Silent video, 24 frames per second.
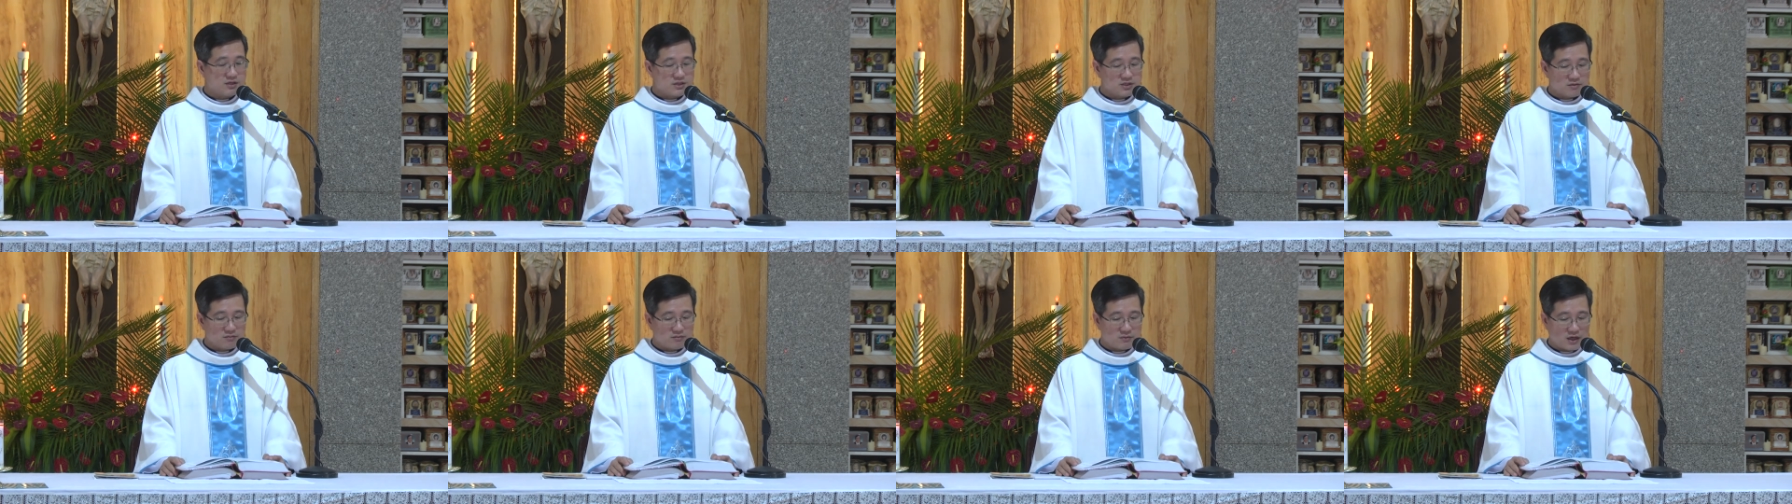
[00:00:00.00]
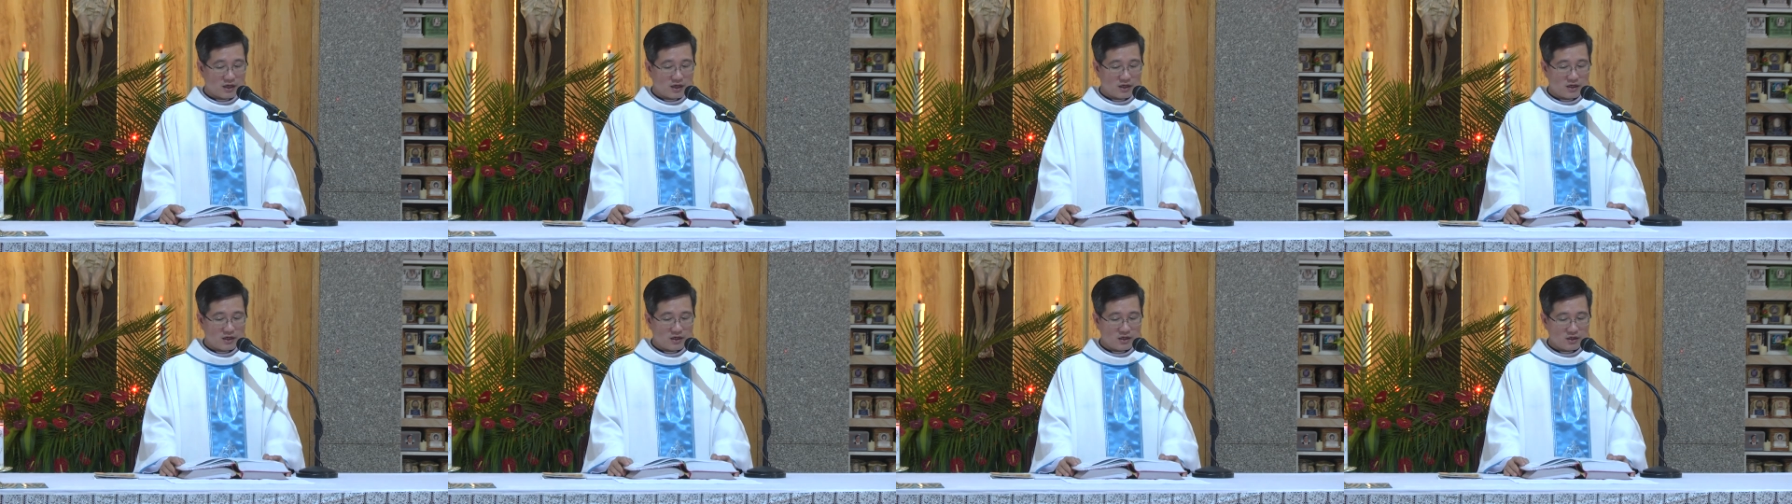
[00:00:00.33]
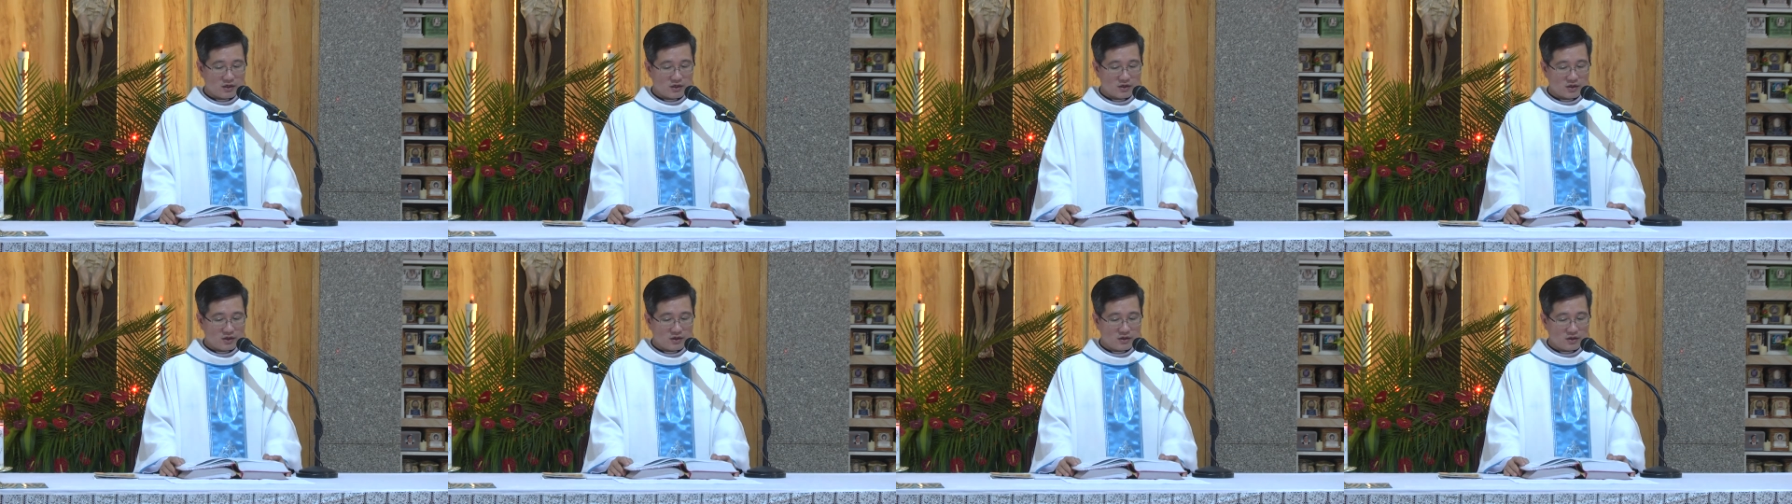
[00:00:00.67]
trong
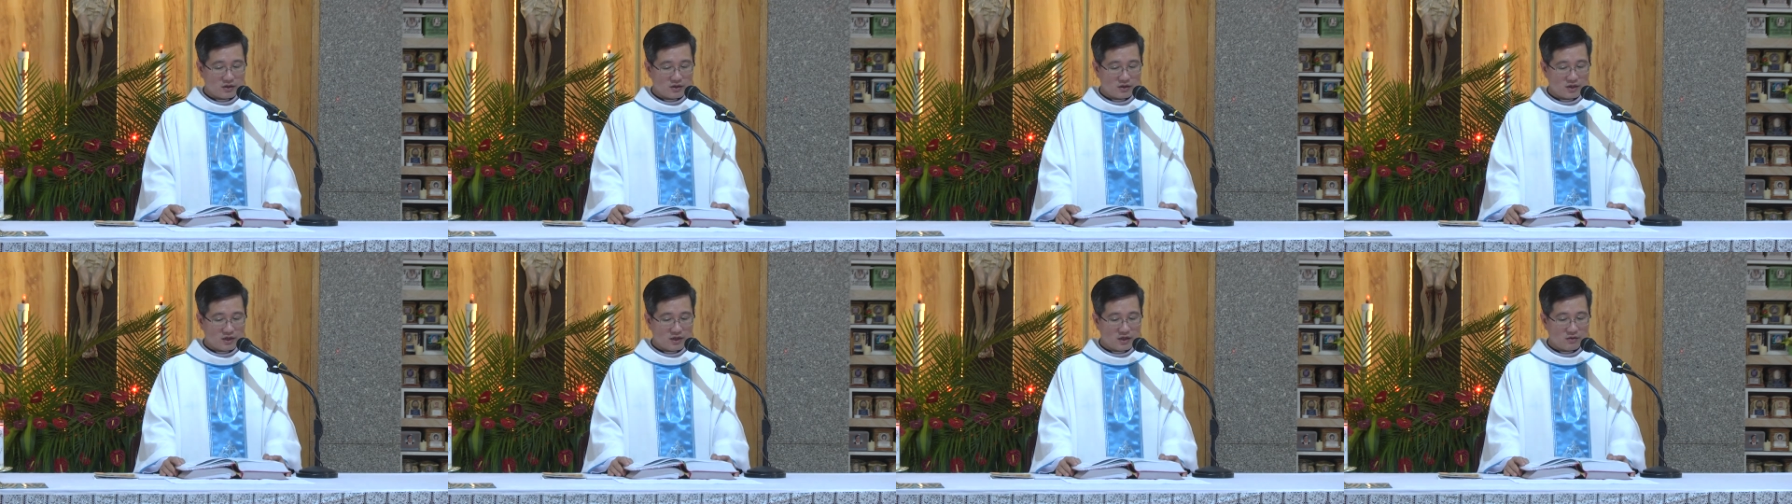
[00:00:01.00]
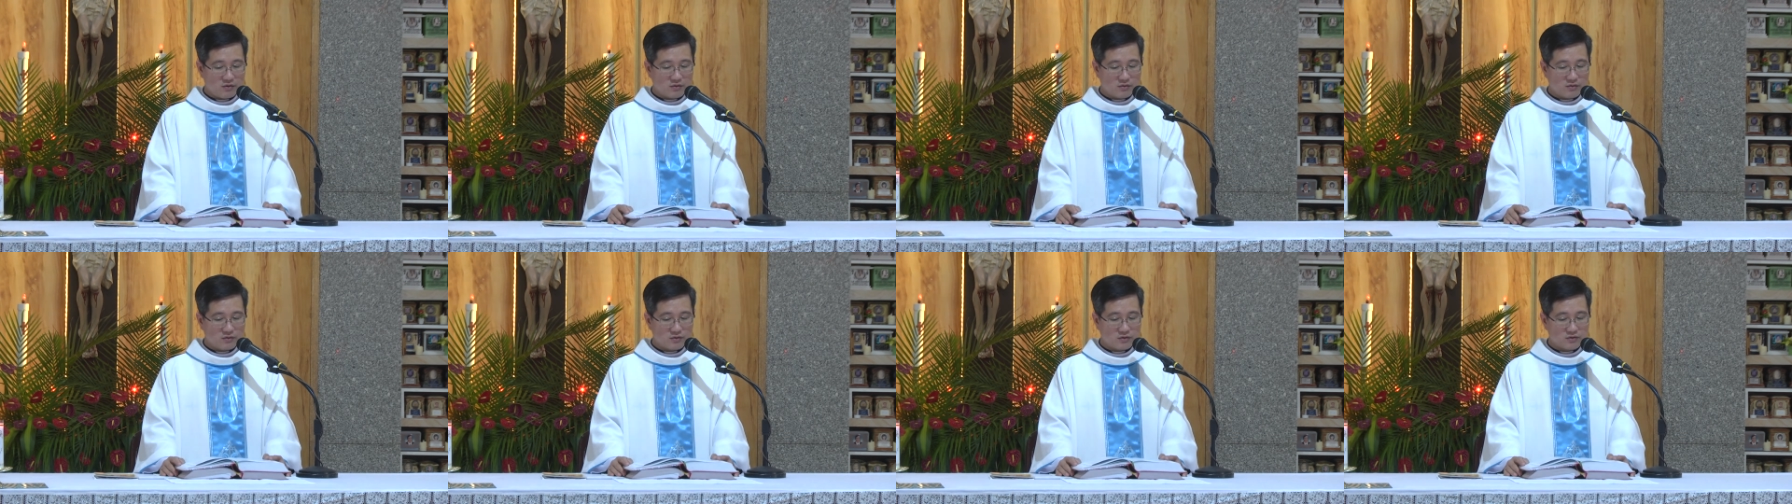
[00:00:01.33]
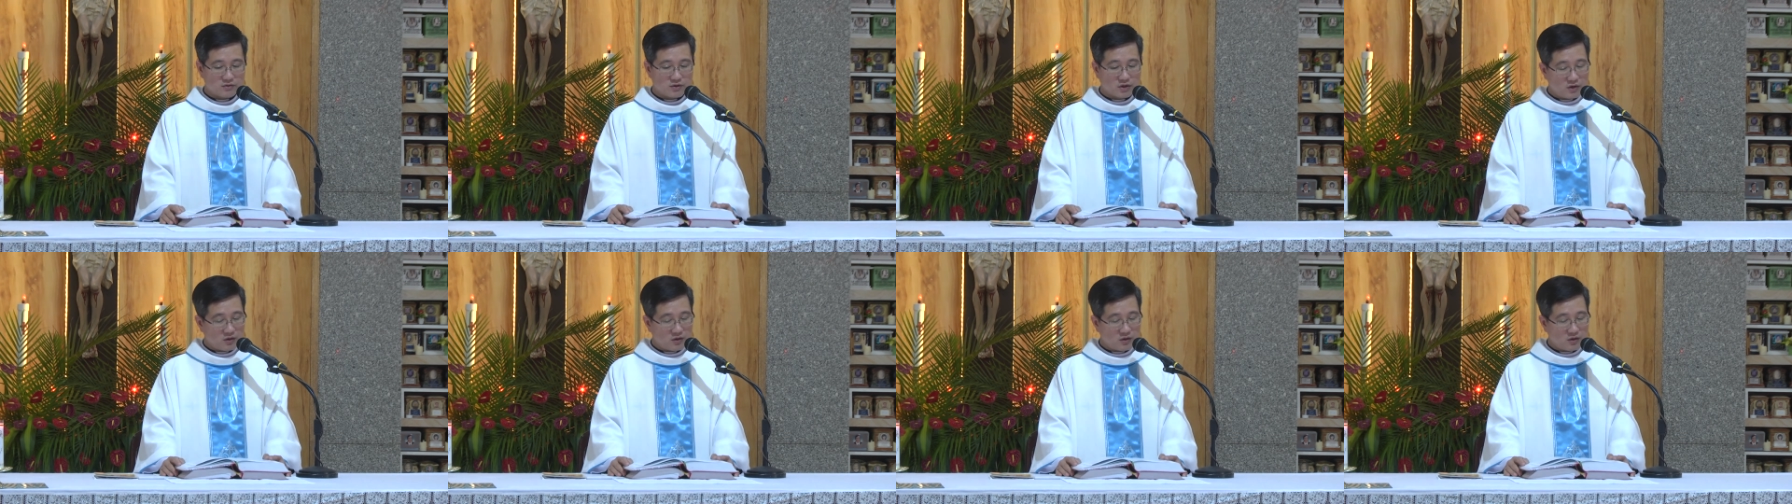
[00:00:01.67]
đó có những điều